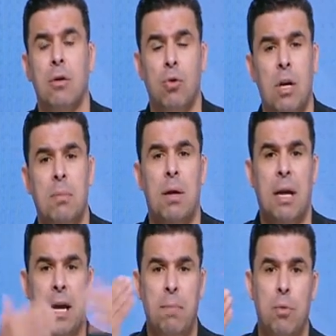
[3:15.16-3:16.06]
كل ما
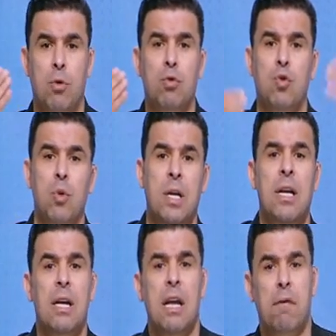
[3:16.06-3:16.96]
اللعيب بيكون طويل
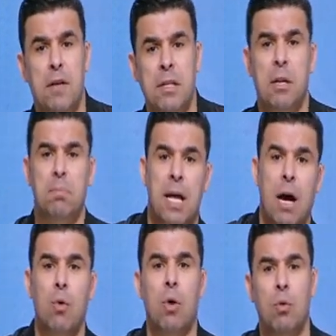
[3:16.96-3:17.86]
الفنت
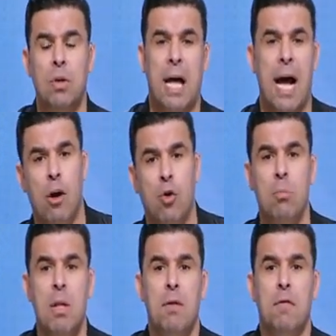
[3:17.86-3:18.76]
بتاعه والتحكم
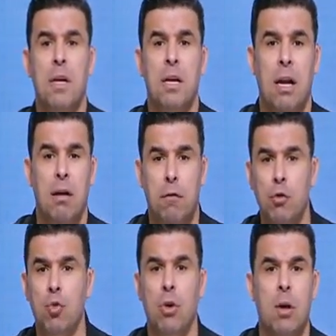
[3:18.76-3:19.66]
في
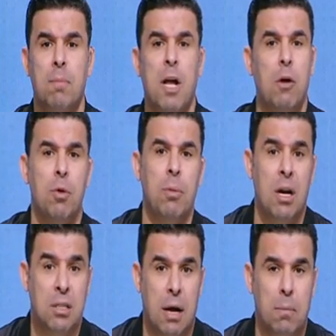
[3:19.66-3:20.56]
الفوت ورك بتاعه
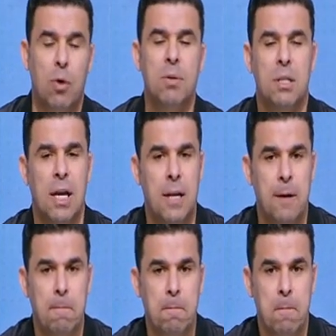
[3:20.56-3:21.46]
بيبقى اصعب
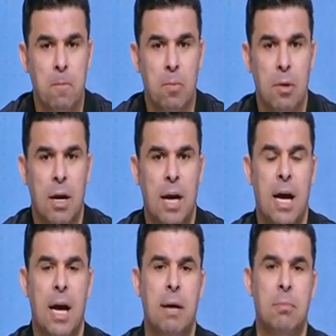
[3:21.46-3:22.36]
وبالتالي
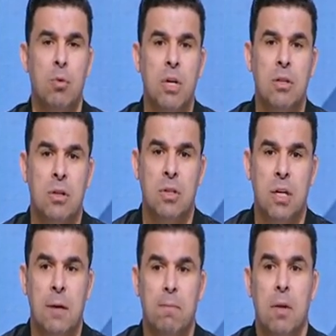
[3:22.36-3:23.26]
من وجهه
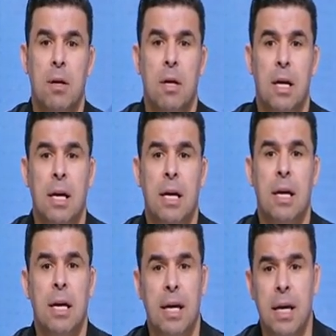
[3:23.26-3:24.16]
نظري
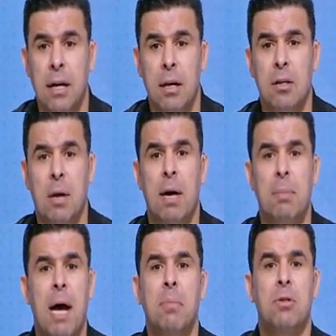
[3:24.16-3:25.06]
غير طبعا
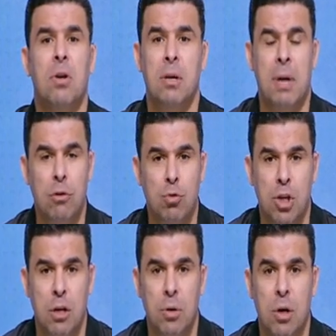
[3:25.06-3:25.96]
محمد طارق ما
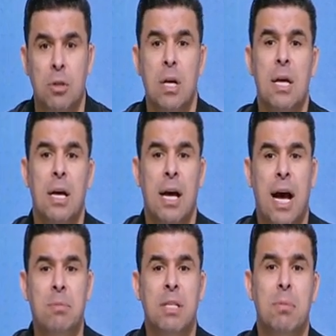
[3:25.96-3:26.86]
عندوش خبرات
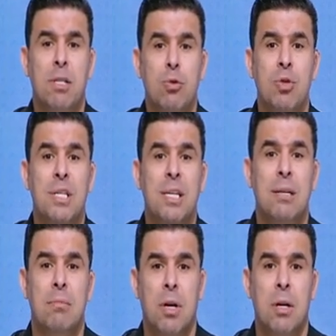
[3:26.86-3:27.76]
حمزه المسلوسي
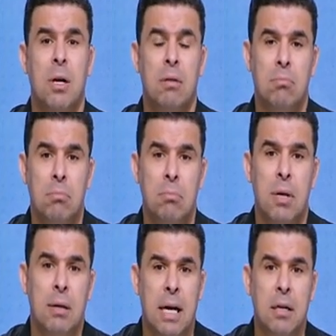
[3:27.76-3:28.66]
مره
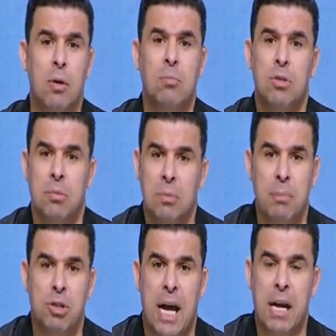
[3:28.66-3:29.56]
يعني هو مش
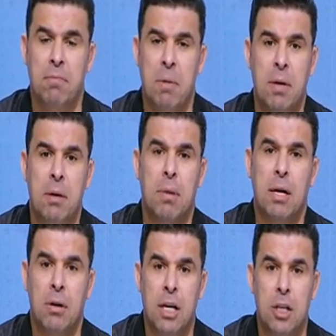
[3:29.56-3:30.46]
مش عارف ما بين
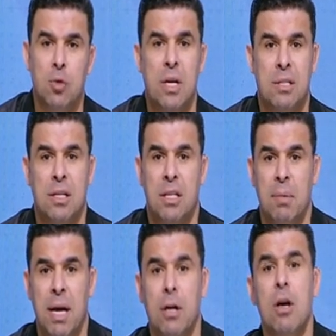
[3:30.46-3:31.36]
باك رايت ولا سيرد
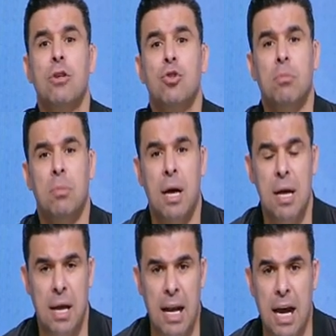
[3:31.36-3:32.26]
باك ثم
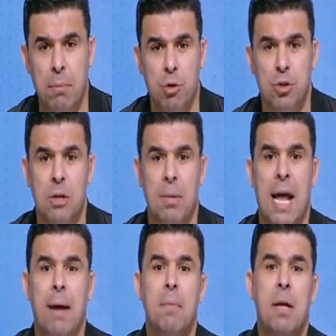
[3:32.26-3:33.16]
لاعب نص
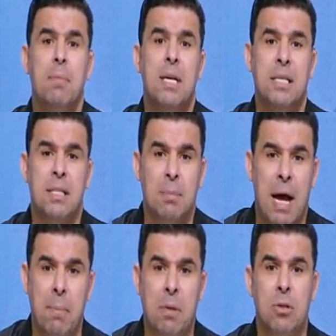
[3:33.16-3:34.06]
ملعب بينزل
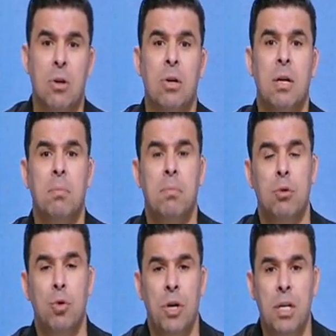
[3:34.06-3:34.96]
محمد طارق
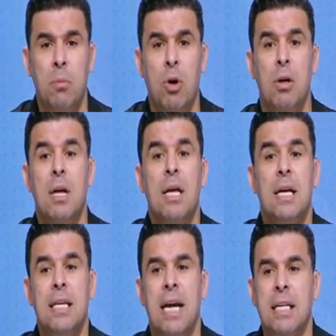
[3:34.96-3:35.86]
بيروح نيمار
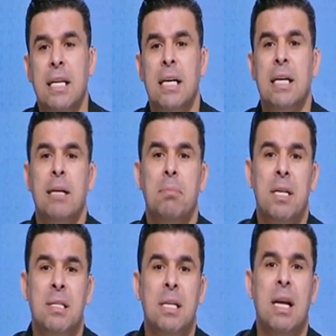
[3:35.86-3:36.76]
يعني
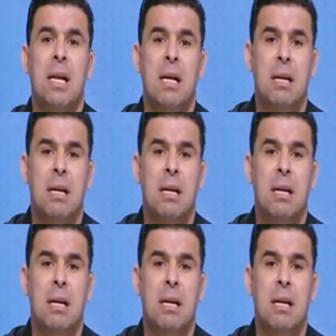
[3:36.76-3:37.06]
بينزل